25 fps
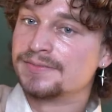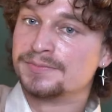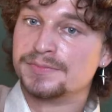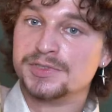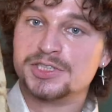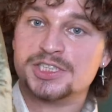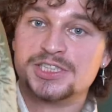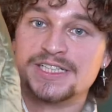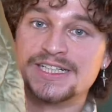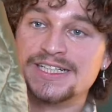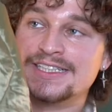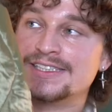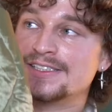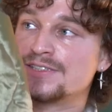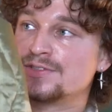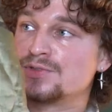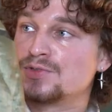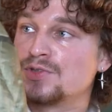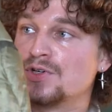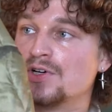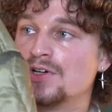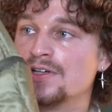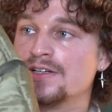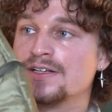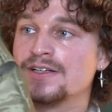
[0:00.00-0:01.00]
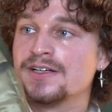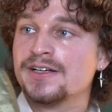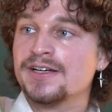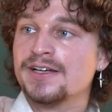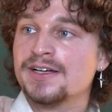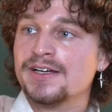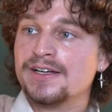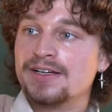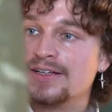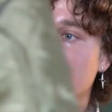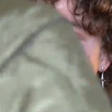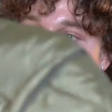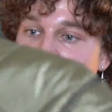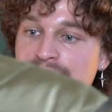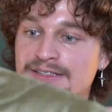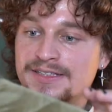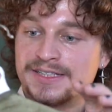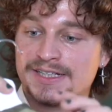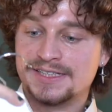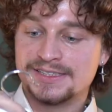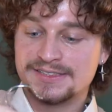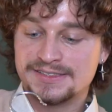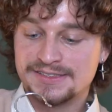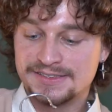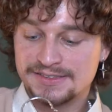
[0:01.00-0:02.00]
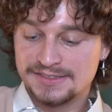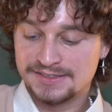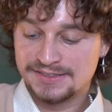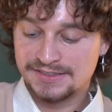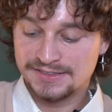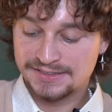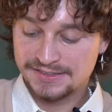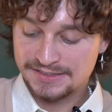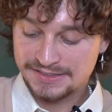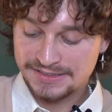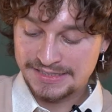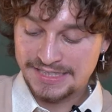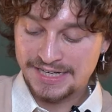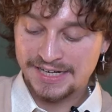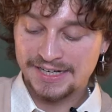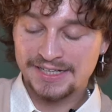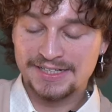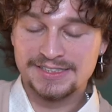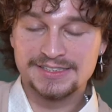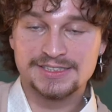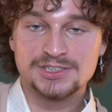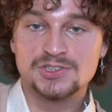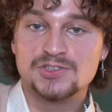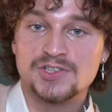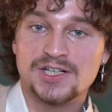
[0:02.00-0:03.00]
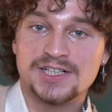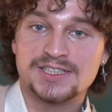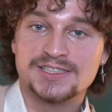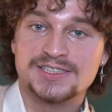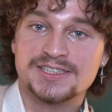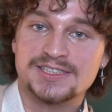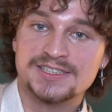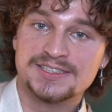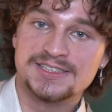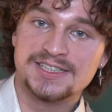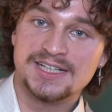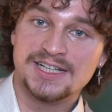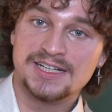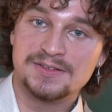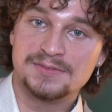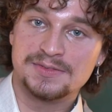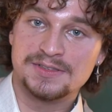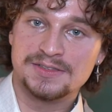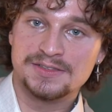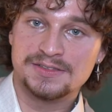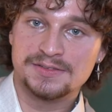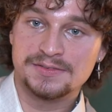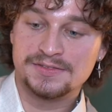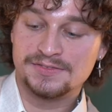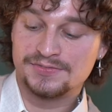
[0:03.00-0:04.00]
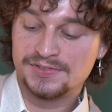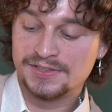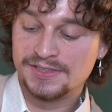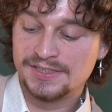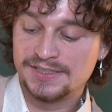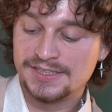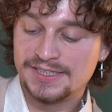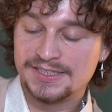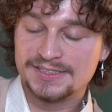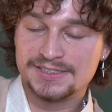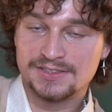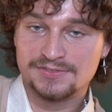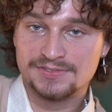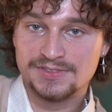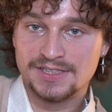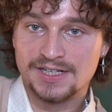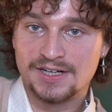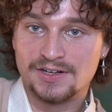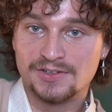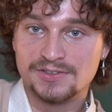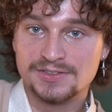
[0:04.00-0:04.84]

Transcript: bestehen zu können. Das äh, Care Instructions Label findet ihr jetzt auf der